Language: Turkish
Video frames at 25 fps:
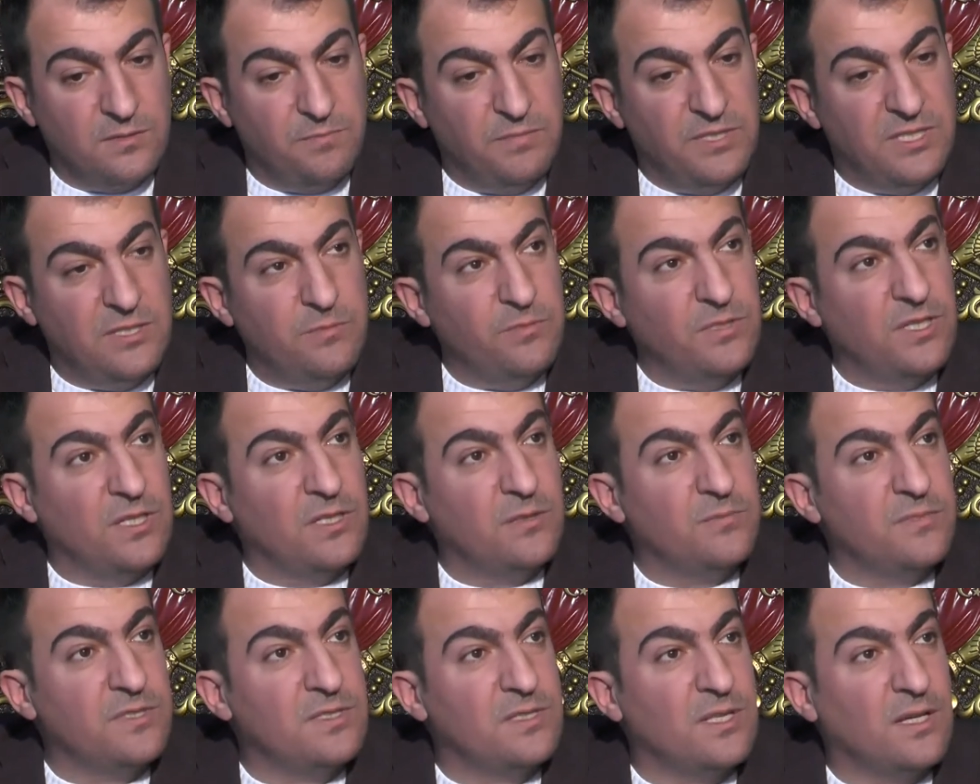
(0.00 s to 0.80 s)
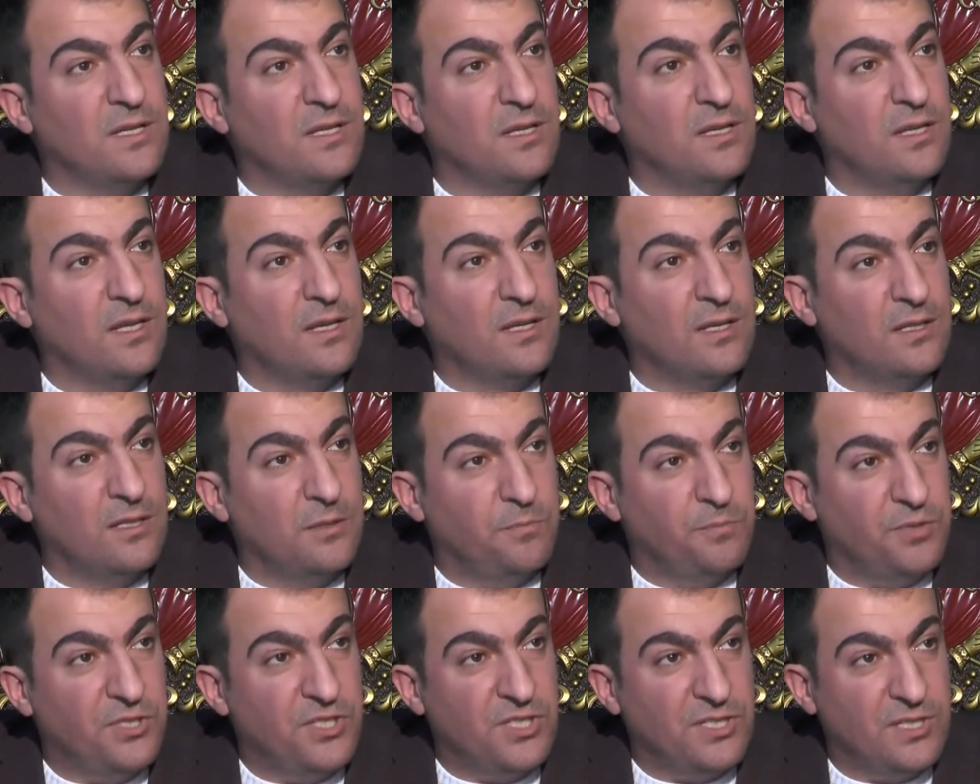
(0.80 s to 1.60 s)
bizim yanımızda kala
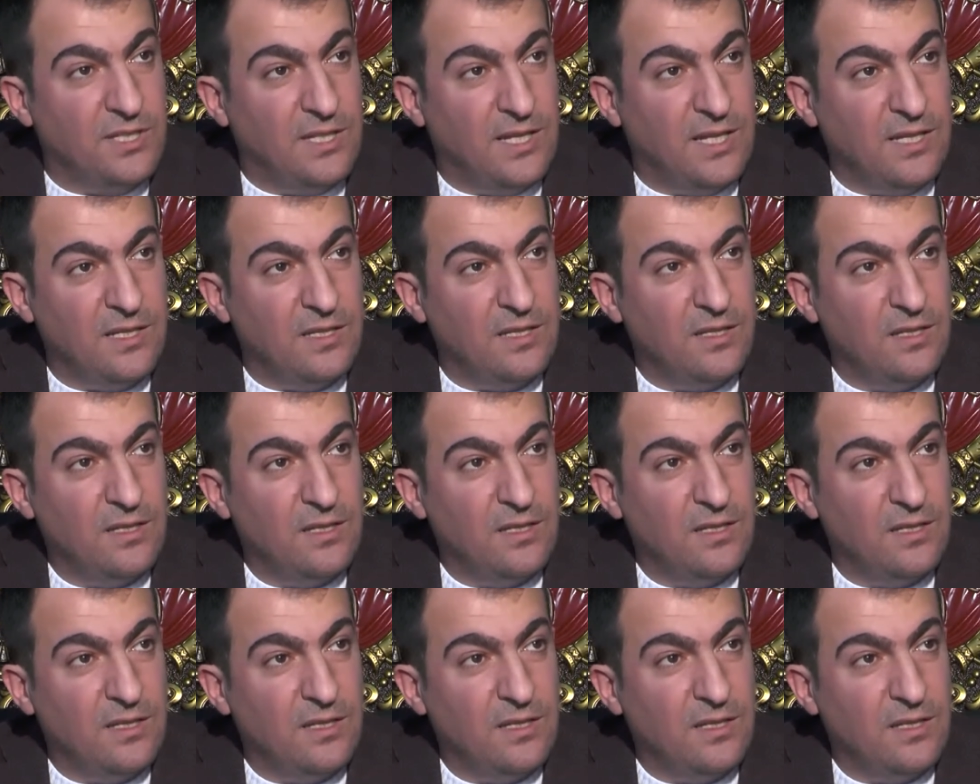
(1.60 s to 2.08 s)
kala piştiler